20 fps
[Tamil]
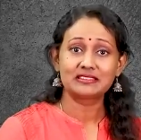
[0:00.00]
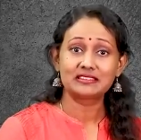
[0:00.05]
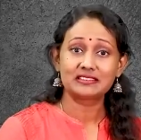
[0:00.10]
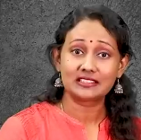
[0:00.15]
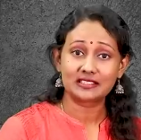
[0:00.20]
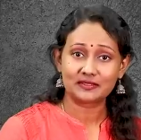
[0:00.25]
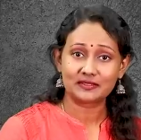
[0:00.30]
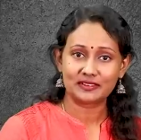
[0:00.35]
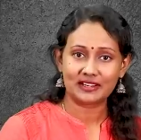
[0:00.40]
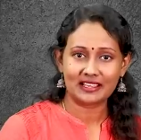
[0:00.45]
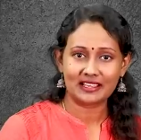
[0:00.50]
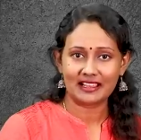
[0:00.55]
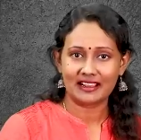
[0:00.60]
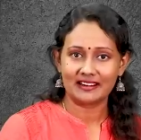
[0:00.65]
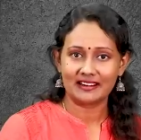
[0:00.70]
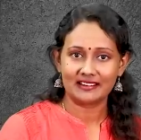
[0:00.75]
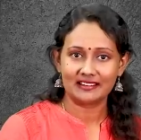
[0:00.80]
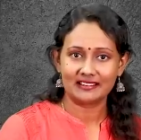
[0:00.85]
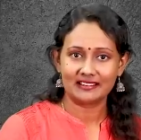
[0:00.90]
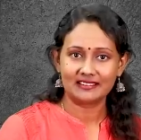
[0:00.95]

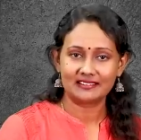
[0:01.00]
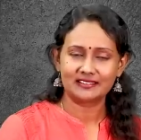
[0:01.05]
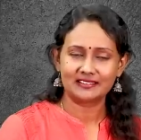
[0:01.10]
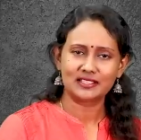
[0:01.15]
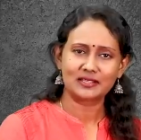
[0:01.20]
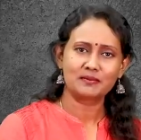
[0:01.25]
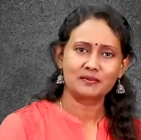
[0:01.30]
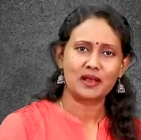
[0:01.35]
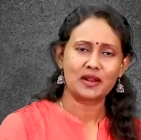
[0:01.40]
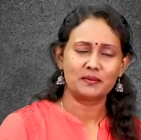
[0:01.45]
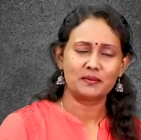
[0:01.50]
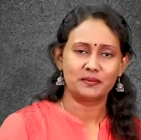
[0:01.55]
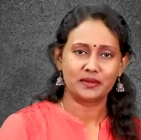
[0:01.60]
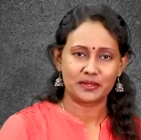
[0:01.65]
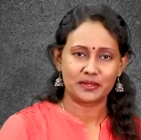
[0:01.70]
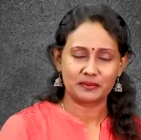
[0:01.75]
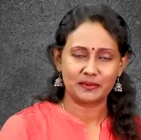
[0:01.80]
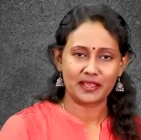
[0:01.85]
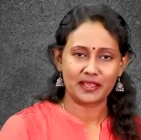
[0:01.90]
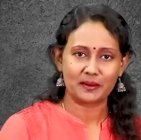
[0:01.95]
திருவிளையாடல் திருமால்
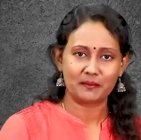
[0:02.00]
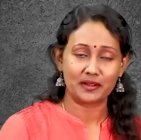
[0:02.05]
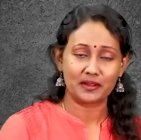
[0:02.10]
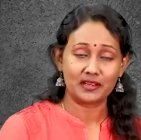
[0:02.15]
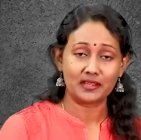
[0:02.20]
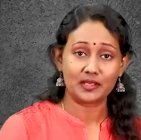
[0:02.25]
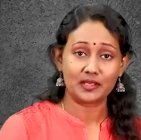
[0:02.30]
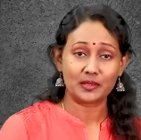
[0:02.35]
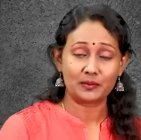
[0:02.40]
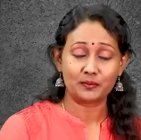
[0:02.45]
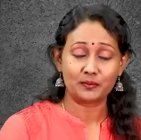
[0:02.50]
பெருமை அப்படின்னு